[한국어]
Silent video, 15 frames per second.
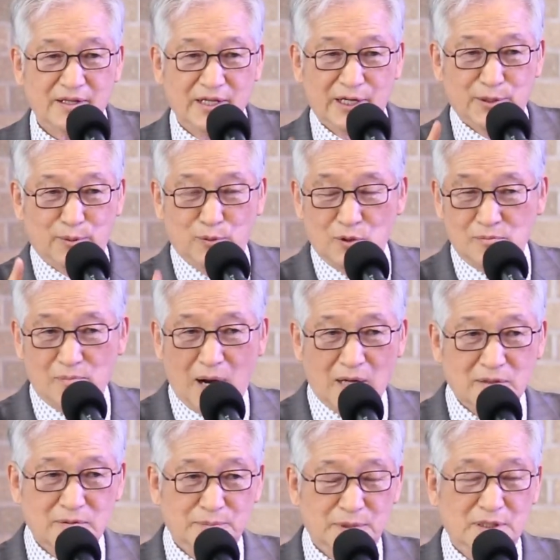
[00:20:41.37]
여러분
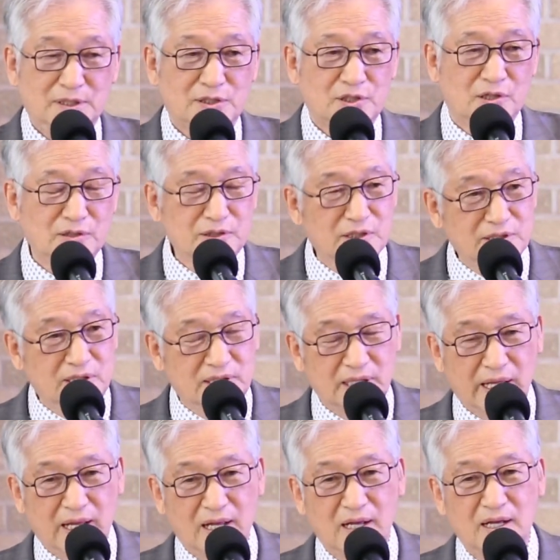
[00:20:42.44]
마음이
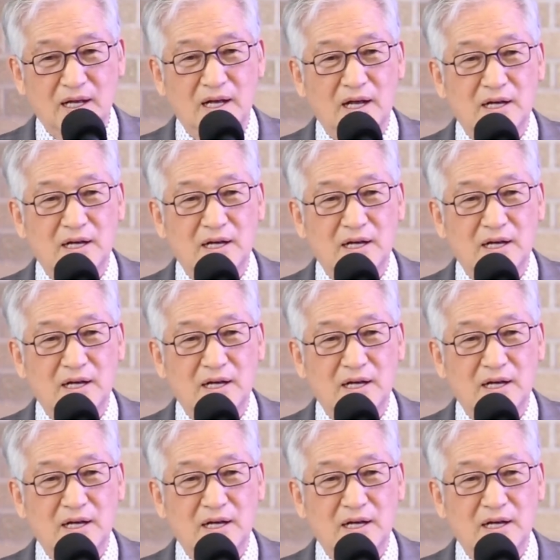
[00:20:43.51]
성전인데